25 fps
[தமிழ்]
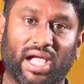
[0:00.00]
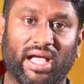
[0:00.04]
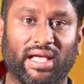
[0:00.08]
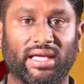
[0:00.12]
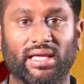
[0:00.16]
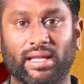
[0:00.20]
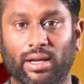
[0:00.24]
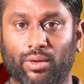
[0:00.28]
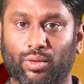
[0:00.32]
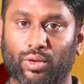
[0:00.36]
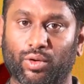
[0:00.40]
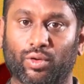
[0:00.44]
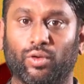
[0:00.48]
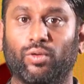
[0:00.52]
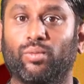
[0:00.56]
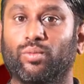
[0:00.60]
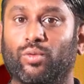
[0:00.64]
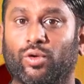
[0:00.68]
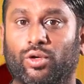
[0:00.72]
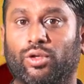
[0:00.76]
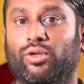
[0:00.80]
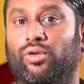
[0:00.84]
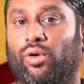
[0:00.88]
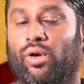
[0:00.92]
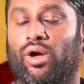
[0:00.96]
அங்கே ஒரு
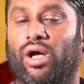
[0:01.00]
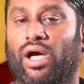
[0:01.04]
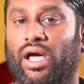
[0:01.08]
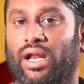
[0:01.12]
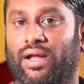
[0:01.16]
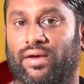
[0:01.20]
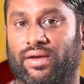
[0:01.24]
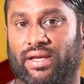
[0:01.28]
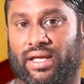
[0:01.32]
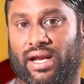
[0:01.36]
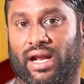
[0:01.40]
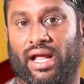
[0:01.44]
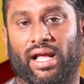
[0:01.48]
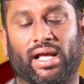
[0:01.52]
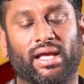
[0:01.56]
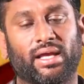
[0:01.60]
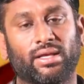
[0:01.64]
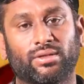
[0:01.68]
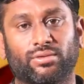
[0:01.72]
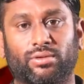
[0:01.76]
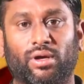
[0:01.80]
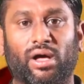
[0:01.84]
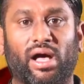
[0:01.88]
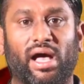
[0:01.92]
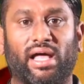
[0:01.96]
ரூம் கொடுத்து உட்கார வைக்கிறாங்க
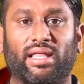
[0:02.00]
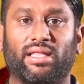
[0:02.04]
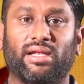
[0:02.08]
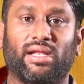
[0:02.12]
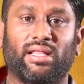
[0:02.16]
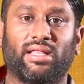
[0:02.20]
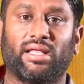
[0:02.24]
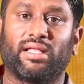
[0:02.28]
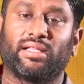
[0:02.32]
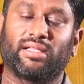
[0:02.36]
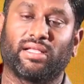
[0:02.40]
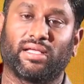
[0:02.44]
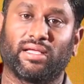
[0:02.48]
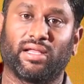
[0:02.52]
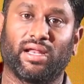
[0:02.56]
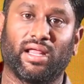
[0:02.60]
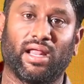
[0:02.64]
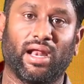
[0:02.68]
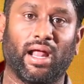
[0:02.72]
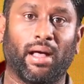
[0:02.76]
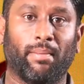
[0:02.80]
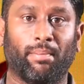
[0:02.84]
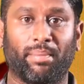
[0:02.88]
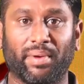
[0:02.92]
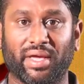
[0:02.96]
ஸோ அதில் தான்
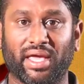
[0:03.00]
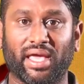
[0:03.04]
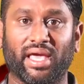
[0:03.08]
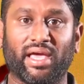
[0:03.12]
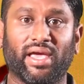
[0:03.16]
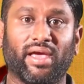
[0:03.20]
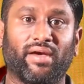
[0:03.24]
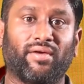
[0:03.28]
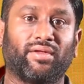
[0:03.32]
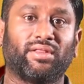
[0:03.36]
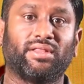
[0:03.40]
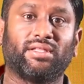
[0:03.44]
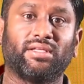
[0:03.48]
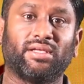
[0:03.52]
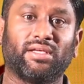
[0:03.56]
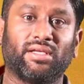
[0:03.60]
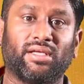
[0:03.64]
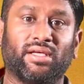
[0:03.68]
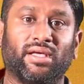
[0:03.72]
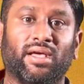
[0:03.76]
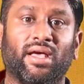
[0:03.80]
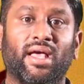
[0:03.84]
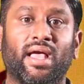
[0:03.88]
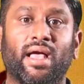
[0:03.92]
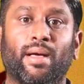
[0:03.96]
தங்குறாரு அப்போயே வந்து
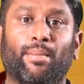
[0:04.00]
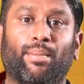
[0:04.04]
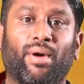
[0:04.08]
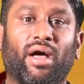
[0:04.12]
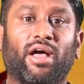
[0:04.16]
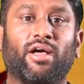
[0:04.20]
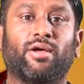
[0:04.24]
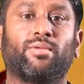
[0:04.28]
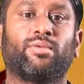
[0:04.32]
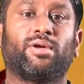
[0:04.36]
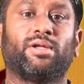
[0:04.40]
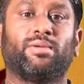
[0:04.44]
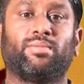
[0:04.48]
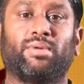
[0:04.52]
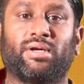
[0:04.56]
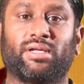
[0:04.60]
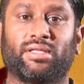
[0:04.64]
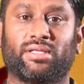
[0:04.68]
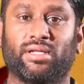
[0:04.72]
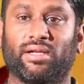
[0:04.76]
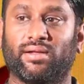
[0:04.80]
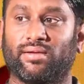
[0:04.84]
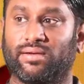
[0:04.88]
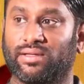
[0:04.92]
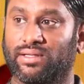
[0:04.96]
பாகுபலி
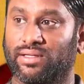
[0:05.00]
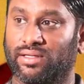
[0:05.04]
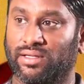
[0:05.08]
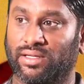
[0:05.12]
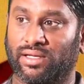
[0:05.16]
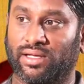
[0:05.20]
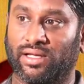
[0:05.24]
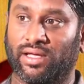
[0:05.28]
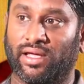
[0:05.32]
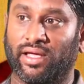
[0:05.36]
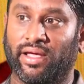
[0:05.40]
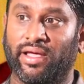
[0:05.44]
படத்தில் வந்து